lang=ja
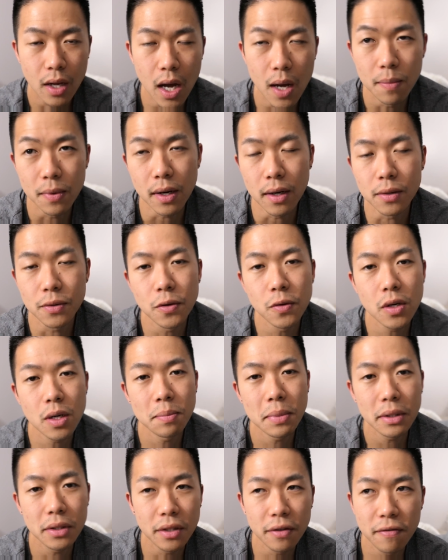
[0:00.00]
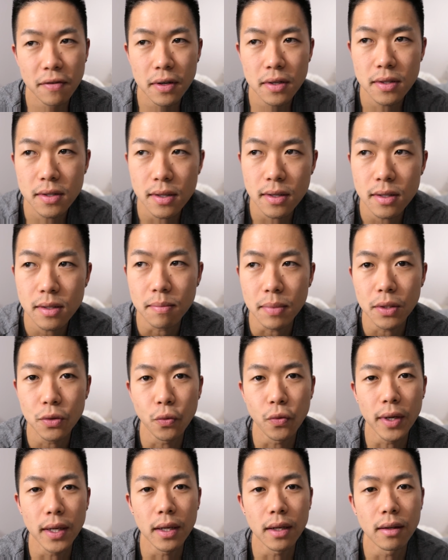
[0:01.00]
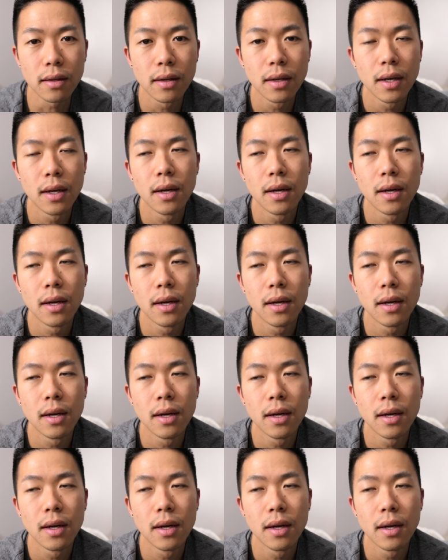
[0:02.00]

I'm going to talk about differences between、